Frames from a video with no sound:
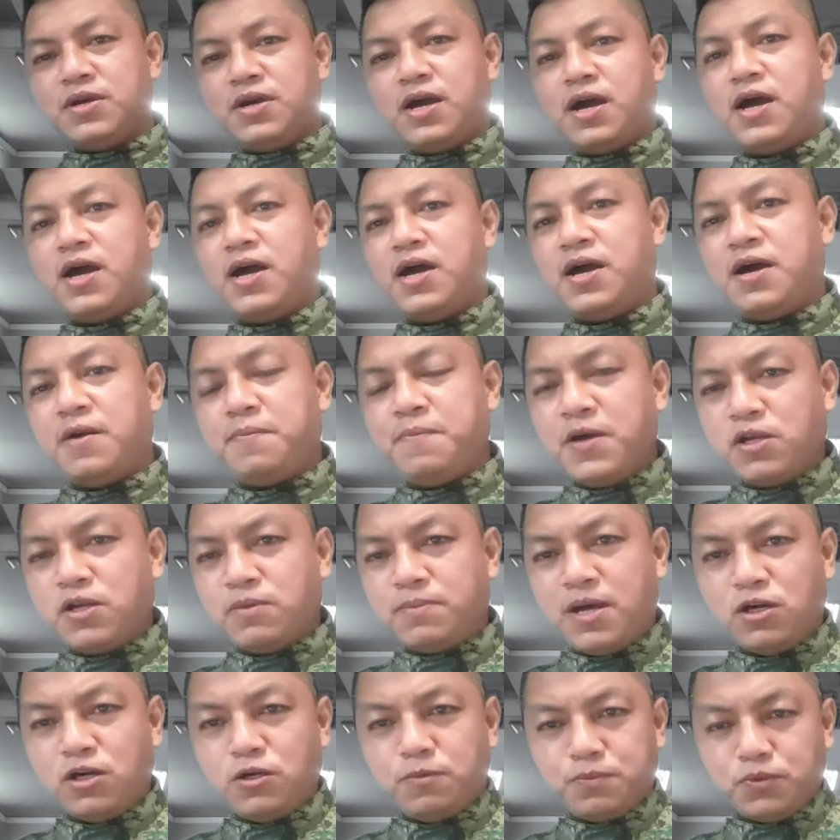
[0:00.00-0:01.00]
Uh, pero
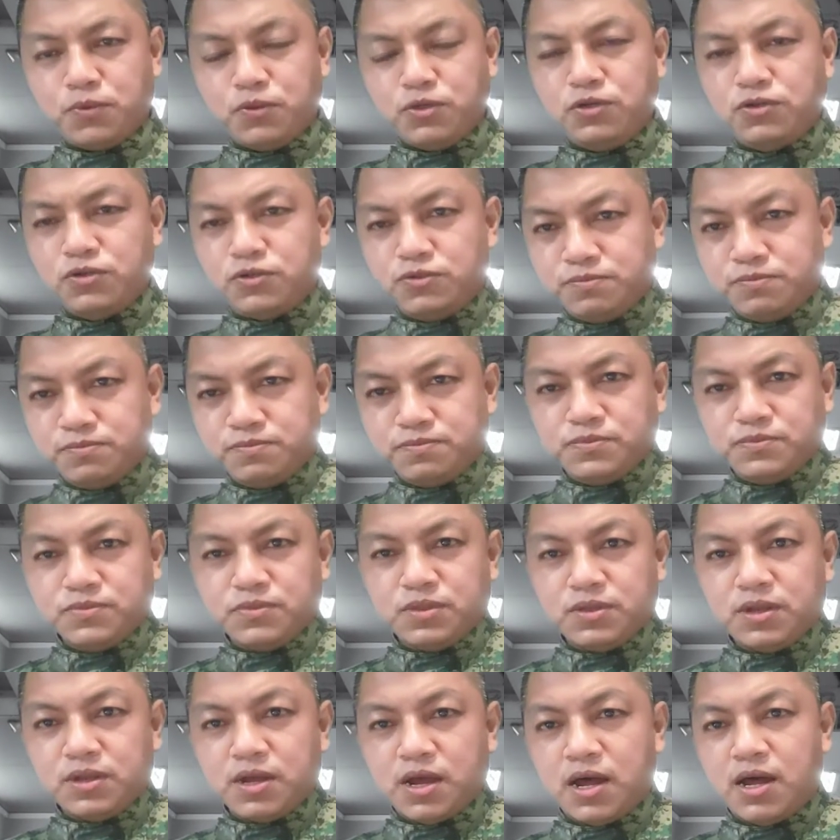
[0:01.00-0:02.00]
bago po iyon,
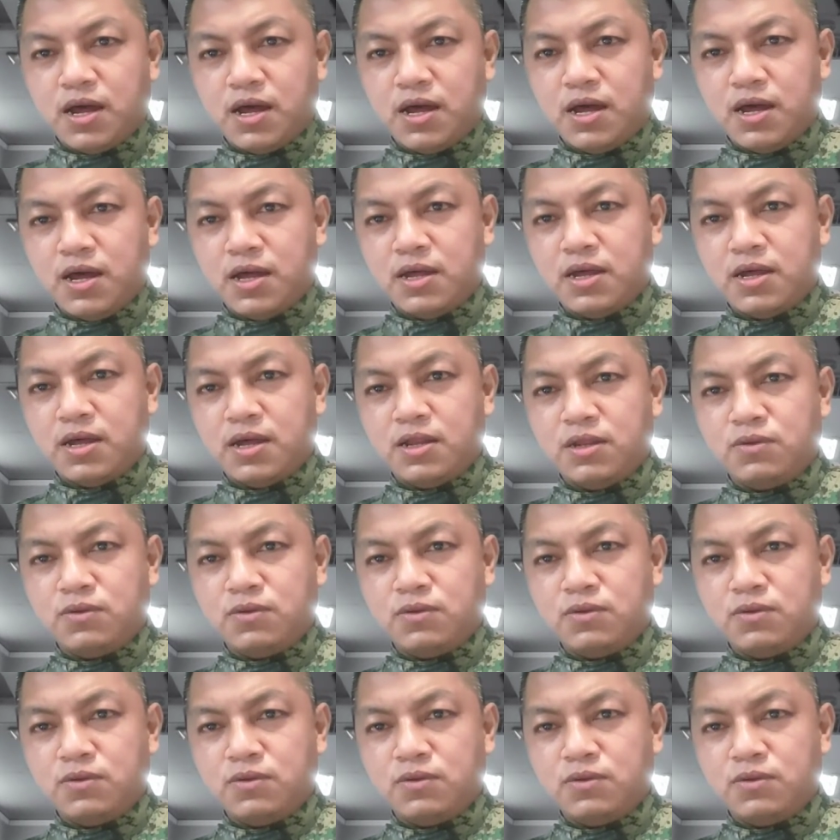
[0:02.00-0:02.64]
uh,